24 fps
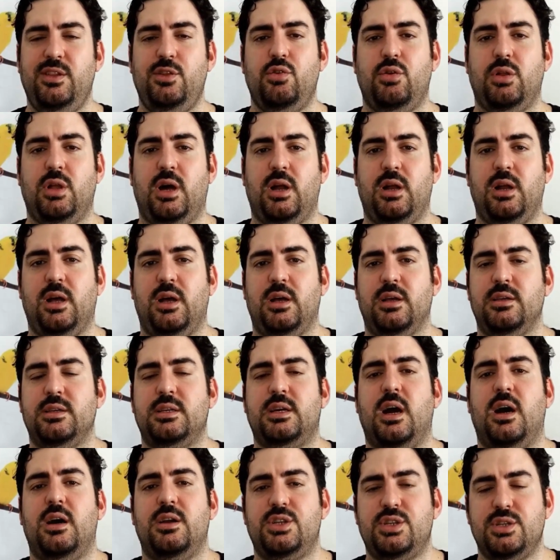videolarla
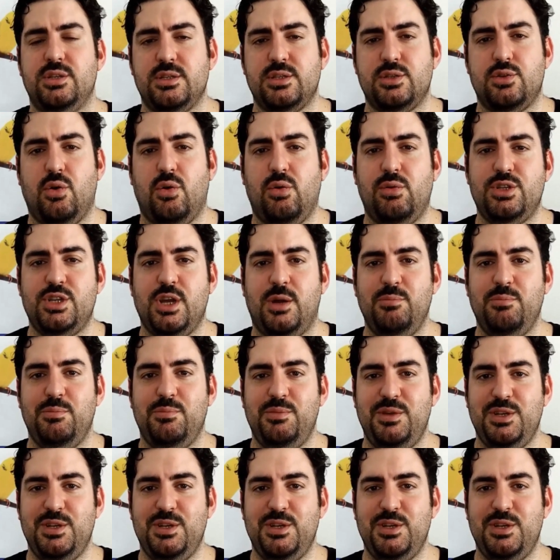karşınızda olacağım.